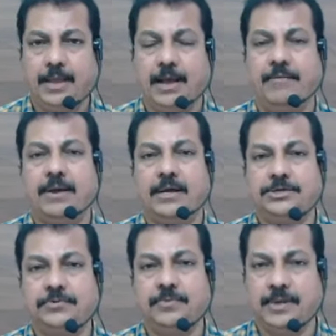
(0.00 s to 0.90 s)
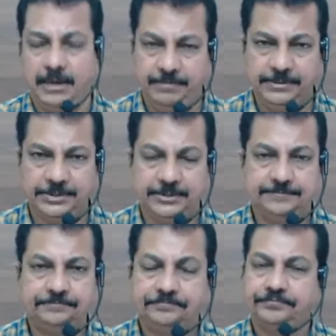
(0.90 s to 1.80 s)
అవకాశం కల్పించేది
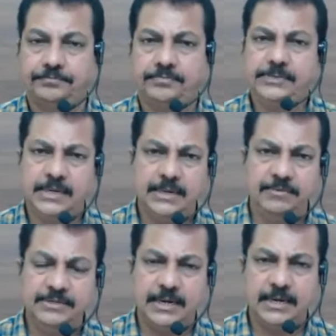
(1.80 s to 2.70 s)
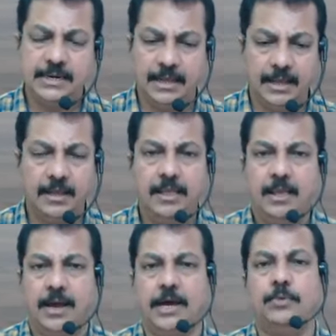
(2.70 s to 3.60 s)
అంటే వీసా అంటే ఇక్కడ
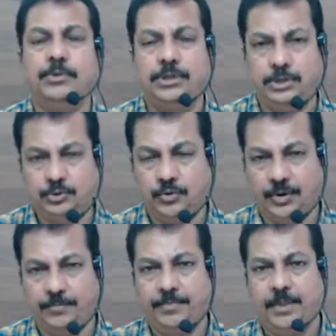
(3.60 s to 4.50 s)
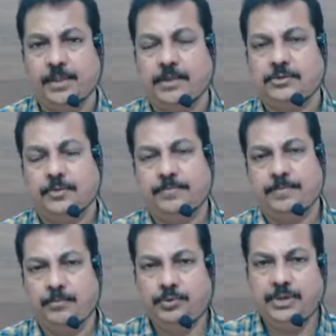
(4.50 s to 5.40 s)
అనుమతి తీసుకోవడం సో
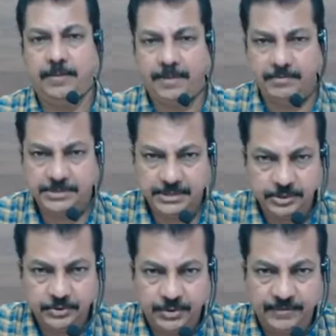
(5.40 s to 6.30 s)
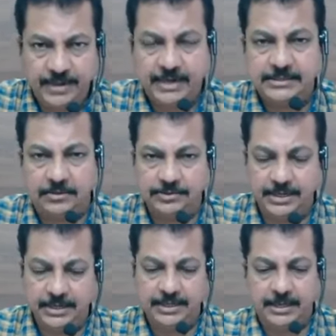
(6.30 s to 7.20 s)
ముందుగా పర్మిషన్ తీసుకొని వెళ్ళాల్సిన
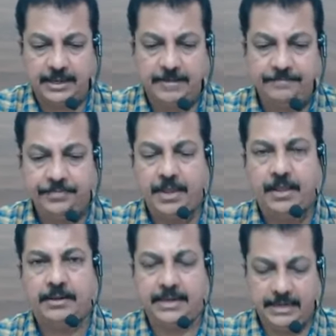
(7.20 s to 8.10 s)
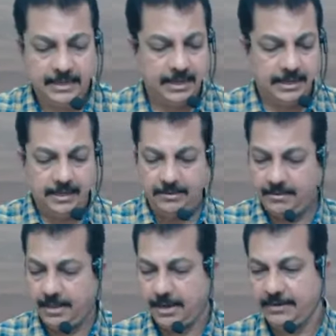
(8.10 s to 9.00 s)
అవసరం లేదు అక్కడ డైరెక్ట్గా
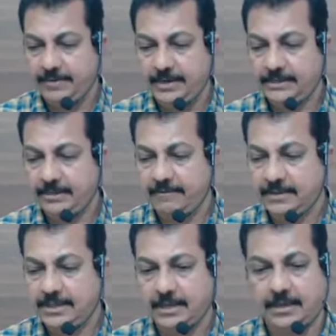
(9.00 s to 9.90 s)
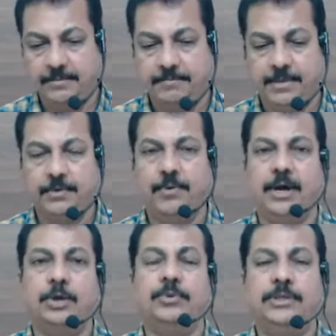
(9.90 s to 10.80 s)
అక్కడికి వెళ్ళిన తర్వాత మనం
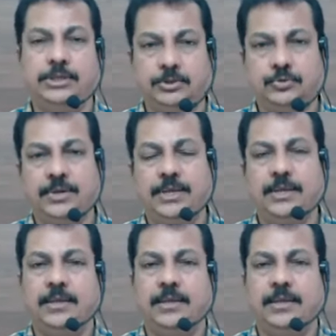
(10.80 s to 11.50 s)
అనుమతి తీసుకునే